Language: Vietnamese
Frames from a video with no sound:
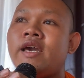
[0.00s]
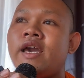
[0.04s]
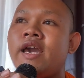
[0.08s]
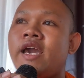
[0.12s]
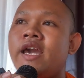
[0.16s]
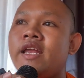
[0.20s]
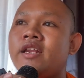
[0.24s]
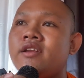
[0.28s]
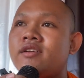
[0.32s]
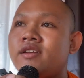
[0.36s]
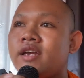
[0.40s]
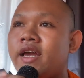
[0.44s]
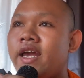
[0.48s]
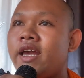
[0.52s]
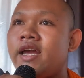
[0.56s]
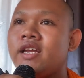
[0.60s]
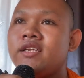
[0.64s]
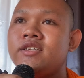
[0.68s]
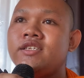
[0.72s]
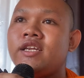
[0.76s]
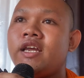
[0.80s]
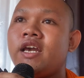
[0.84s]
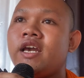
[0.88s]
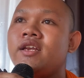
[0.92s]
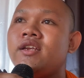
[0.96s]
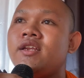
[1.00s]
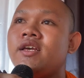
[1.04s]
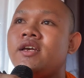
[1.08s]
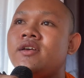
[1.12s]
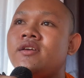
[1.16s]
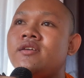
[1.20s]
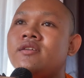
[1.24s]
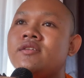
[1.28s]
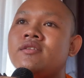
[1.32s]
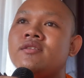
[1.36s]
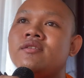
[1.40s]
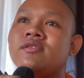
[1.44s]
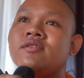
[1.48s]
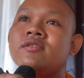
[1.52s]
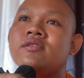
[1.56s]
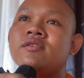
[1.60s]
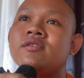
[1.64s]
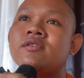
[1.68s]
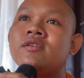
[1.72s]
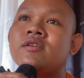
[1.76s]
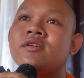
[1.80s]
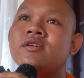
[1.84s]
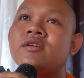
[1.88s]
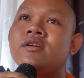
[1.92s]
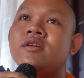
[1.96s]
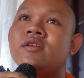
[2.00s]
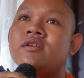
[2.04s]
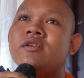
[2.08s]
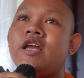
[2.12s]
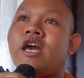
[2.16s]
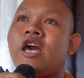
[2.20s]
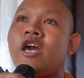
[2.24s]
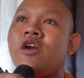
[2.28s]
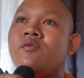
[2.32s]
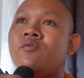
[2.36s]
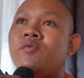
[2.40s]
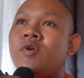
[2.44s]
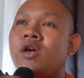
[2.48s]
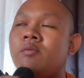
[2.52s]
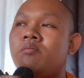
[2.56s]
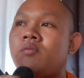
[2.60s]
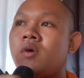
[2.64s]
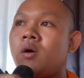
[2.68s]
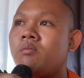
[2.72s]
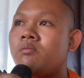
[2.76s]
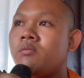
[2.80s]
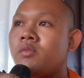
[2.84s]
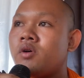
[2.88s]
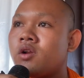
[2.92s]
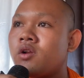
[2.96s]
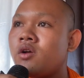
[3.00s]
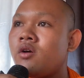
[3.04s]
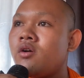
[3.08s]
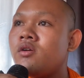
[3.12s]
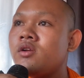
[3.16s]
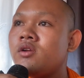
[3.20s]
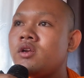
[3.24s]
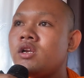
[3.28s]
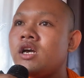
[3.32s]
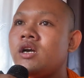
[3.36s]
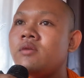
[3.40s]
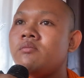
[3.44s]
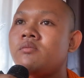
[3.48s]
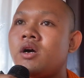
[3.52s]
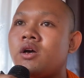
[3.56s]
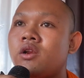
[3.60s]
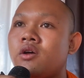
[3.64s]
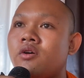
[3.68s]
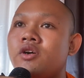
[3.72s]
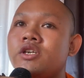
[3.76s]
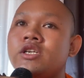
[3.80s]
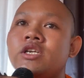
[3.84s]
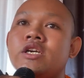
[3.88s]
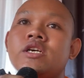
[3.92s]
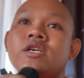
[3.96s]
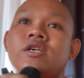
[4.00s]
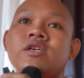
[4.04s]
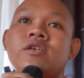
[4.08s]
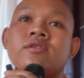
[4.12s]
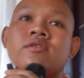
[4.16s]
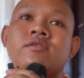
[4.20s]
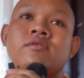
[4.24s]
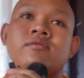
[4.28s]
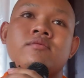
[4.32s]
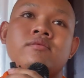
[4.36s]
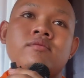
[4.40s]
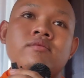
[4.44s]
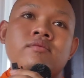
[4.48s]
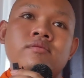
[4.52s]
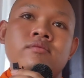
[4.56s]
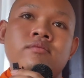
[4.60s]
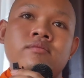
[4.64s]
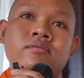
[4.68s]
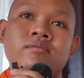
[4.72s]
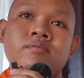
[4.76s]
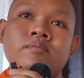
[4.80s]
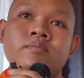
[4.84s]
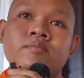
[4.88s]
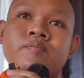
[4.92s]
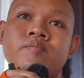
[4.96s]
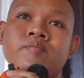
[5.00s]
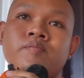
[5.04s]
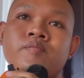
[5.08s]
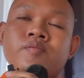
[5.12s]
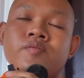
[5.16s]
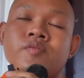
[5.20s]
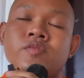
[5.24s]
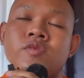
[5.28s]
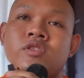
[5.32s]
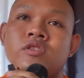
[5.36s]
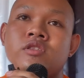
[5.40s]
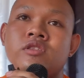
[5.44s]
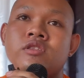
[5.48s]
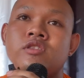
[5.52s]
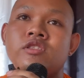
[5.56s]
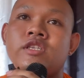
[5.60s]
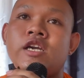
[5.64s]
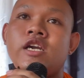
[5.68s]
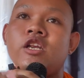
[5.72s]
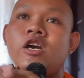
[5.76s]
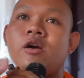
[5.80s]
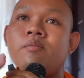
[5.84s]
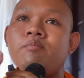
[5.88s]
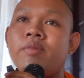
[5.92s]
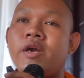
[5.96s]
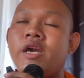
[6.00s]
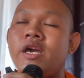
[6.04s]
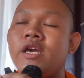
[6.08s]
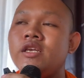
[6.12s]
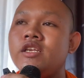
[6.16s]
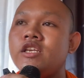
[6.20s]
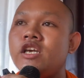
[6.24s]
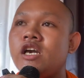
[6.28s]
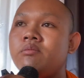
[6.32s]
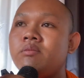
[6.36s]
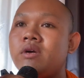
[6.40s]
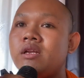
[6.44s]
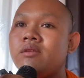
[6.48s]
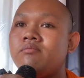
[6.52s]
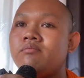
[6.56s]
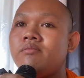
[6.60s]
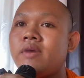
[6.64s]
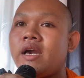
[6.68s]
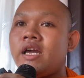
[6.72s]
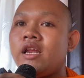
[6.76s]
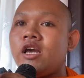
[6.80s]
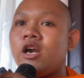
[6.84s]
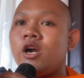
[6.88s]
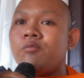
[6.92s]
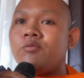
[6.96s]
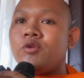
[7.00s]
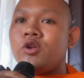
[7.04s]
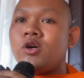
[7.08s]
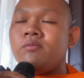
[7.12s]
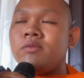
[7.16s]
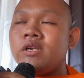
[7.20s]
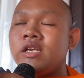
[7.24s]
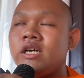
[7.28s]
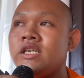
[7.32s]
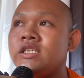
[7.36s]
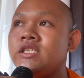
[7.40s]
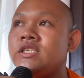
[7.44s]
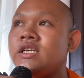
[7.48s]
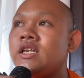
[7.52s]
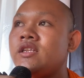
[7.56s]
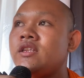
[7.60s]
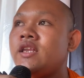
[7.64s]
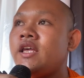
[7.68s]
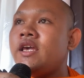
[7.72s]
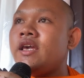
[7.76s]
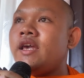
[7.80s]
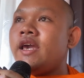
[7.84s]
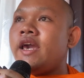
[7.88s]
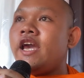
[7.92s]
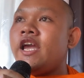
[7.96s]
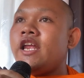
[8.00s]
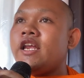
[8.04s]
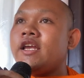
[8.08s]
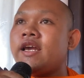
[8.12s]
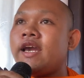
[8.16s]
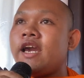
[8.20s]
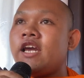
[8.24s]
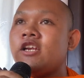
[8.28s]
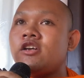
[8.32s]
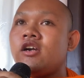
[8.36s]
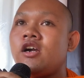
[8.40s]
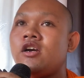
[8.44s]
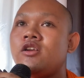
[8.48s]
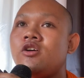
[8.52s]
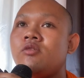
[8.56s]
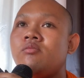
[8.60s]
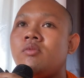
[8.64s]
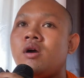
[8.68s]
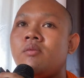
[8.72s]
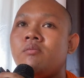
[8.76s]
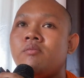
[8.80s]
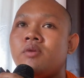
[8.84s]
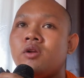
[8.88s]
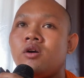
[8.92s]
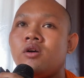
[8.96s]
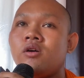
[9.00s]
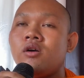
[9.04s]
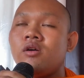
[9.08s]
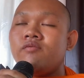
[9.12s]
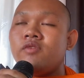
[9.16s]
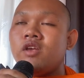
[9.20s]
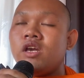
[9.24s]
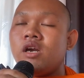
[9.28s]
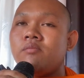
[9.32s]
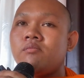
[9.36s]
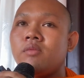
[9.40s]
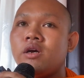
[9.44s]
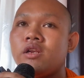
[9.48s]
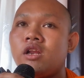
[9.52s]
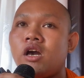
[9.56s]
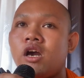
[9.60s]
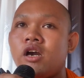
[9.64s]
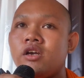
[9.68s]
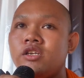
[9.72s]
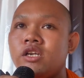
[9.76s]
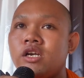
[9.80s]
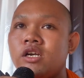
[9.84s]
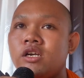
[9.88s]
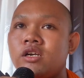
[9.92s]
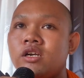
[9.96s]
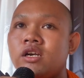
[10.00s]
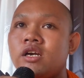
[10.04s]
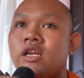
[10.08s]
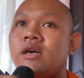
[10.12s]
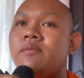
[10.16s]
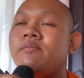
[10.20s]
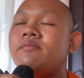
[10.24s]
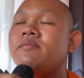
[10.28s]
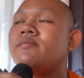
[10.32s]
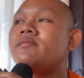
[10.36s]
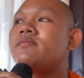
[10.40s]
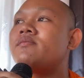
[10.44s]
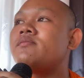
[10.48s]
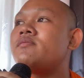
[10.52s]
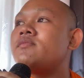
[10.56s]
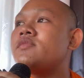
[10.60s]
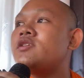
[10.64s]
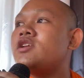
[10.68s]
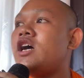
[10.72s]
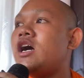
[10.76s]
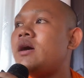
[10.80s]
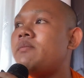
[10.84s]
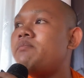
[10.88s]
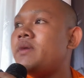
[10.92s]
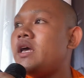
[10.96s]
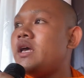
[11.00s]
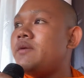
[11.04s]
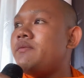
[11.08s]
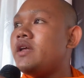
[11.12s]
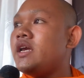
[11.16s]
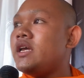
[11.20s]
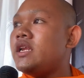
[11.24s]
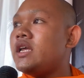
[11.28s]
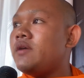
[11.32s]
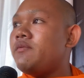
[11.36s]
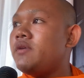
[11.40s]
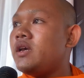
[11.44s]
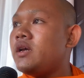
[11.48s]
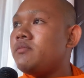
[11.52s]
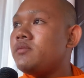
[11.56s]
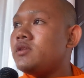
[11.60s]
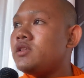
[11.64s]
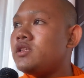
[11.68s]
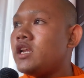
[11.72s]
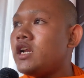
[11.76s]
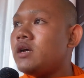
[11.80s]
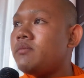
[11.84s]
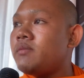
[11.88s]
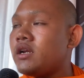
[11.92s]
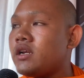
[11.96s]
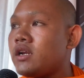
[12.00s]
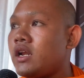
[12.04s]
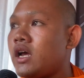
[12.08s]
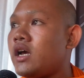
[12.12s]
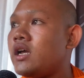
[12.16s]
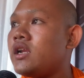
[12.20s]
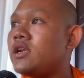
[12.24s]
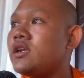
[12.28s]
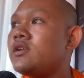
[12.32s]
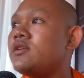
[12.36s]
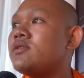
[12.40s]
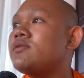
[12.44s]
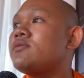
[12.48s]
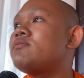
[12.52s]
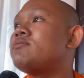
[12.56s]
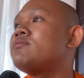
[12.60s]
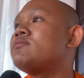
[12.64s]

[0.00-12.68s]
Hết ca tràn á Đại viết bầm rung nâng mà rồi dương Tại đó bê dương mình ba ọc rung lời chất đấy Hết ca đó nó bầm rung Viêm mặt đo dương cướp Đó bê bê đại viêm trơ mặt đó